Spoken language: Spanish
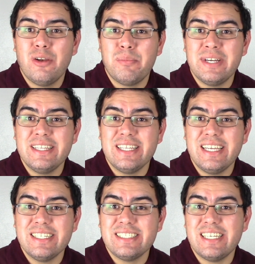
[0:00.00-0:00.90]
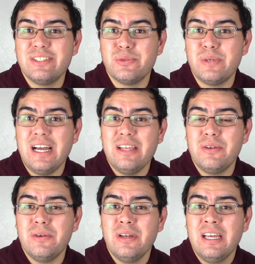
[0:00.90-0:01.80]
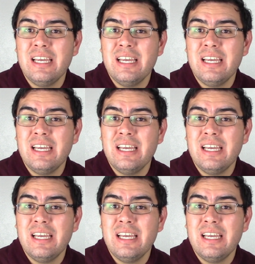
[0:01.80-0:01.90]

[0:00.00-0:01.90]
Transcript: lo pueden tener censurado,